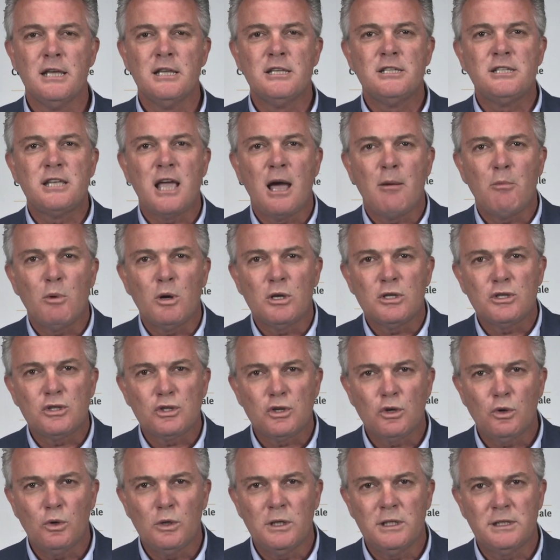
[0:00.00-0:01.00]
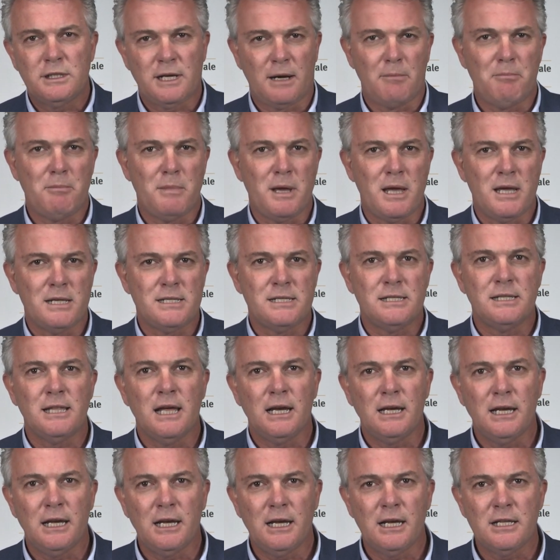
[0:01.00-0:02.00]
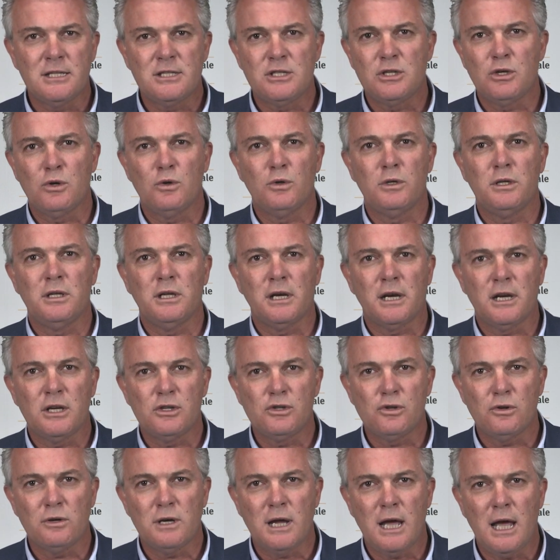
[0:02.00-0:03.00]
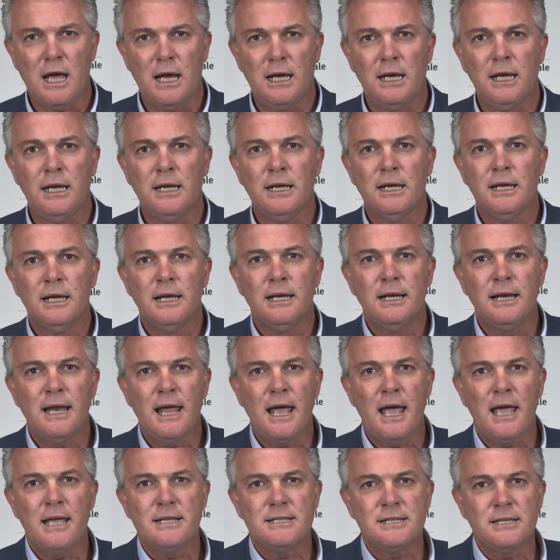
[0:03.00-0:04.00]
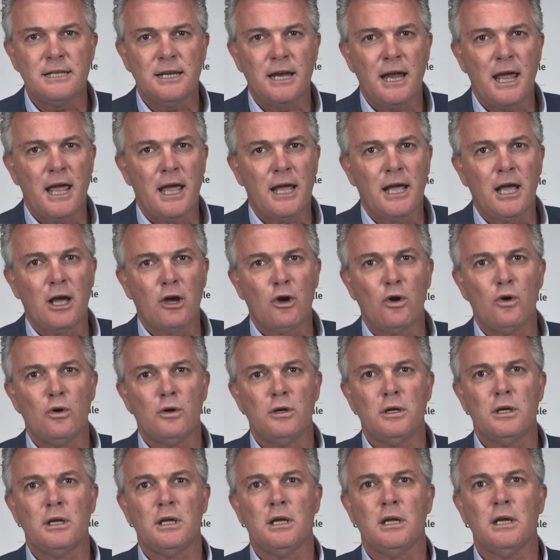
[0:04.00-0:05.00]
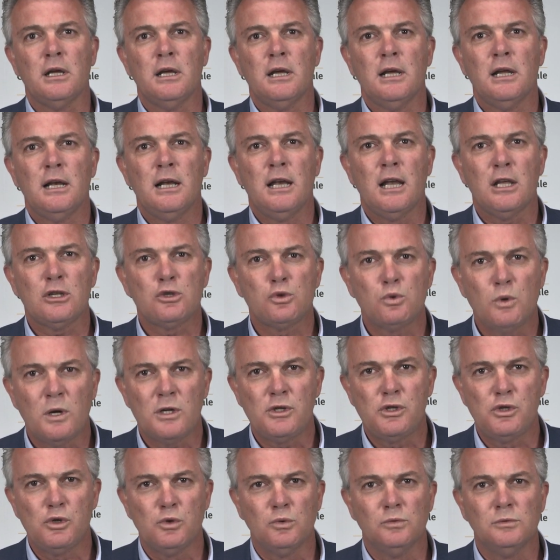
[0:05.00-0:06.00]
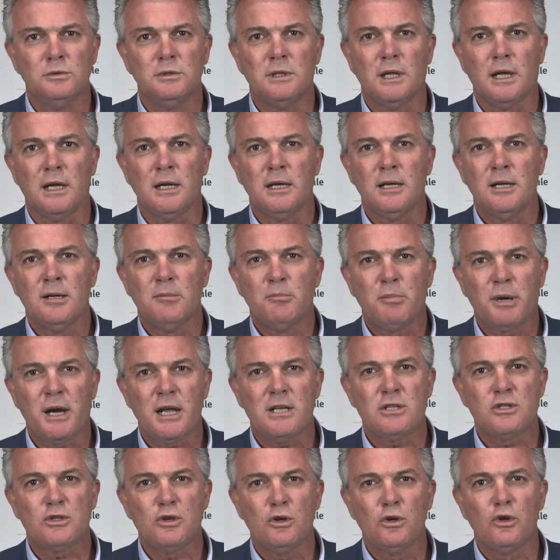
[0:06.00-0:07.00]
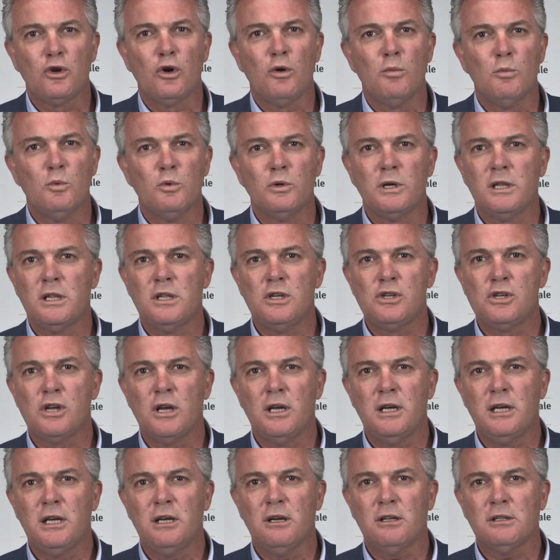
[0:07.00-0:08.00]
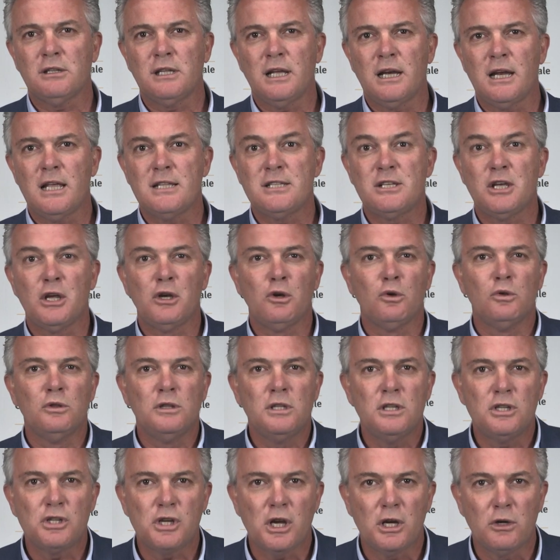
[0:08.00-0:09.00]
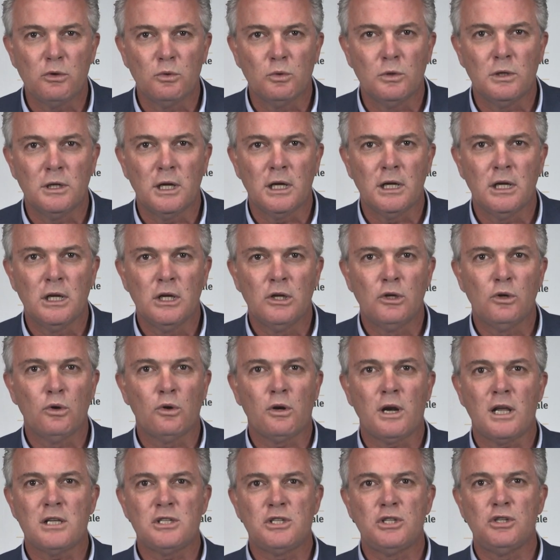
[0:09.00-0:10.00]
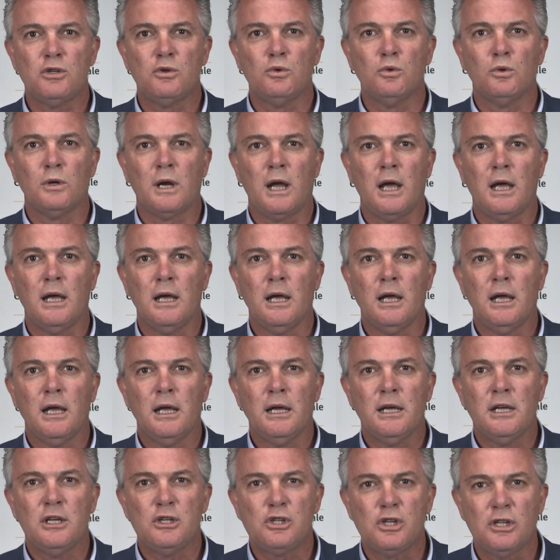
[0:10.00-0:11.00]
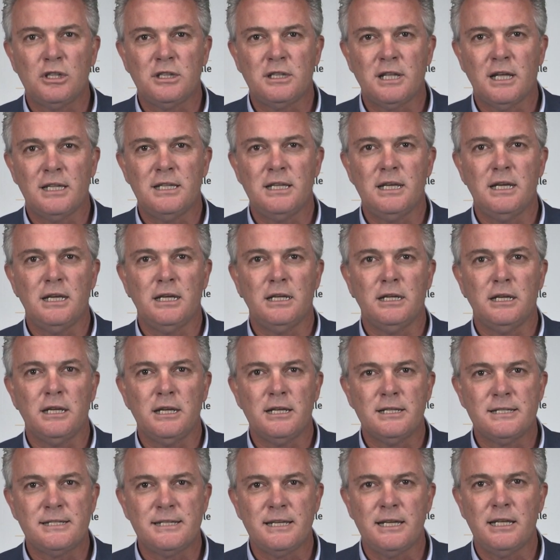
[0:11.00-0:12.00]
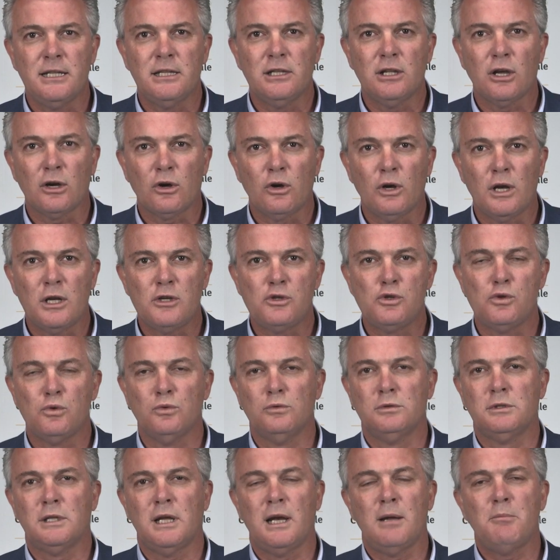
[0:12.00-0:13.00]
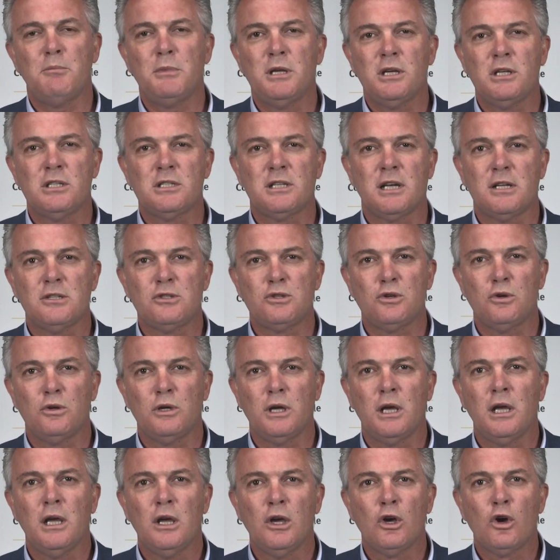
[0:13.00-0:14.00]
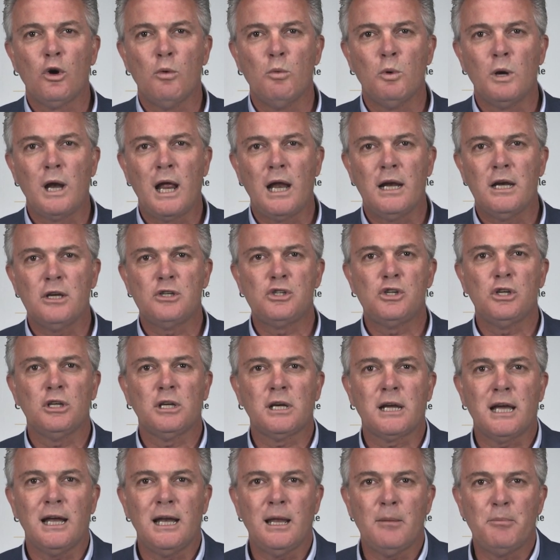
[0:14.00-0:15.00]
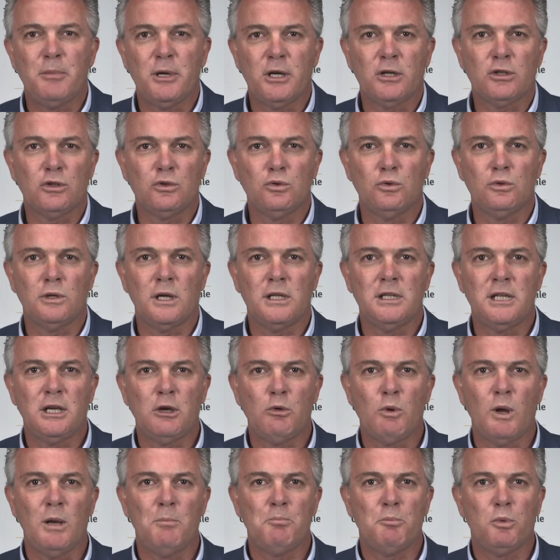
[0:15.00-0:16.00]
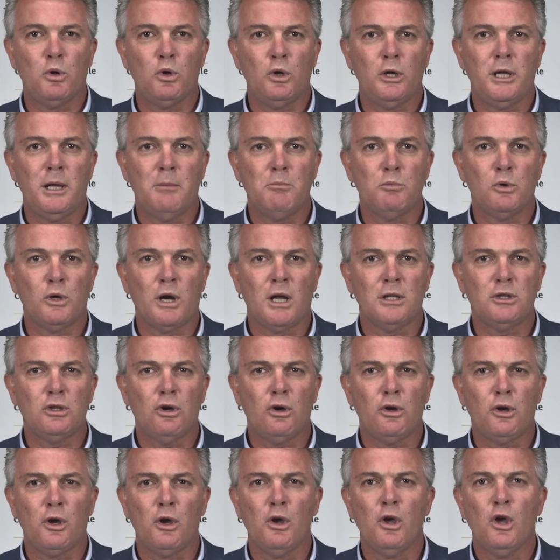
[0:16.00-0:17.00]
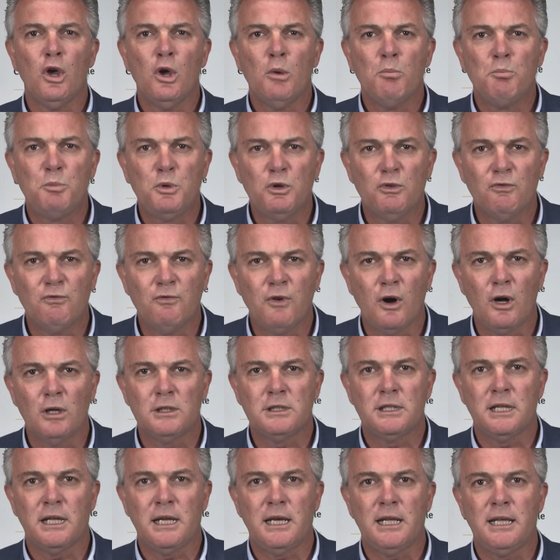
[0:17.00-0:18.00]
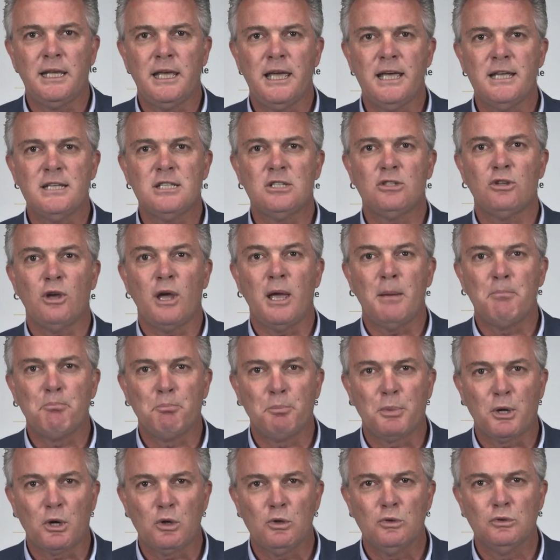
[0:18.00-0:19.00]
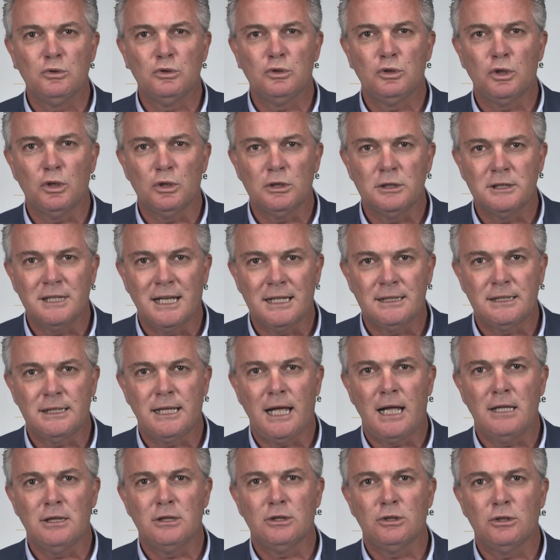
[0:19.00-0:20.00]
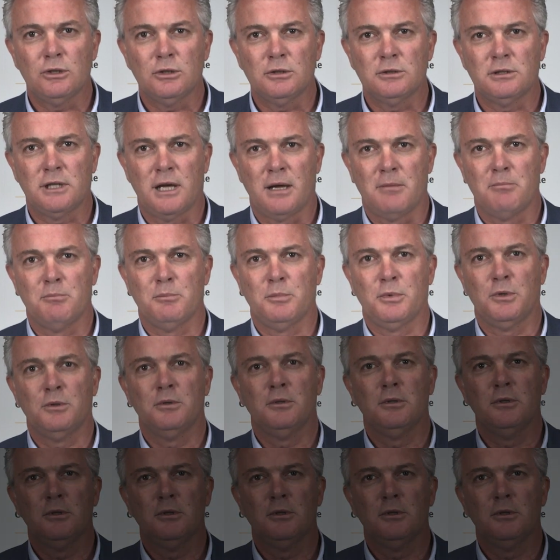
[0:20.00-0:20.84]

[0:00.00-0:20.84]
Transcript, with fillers: Siamo a soli tre mesi dalle elezioni regionali. Lei si reca con la sua giunta presso il comune di Cellina Attanasio e non dice nulla, non rassicura i cittadini, il sindaco, la giunta, l'amministrazione comunale circa l'apertura di quel poliamboratorio più volte richiesto e pronto da tanto tempo.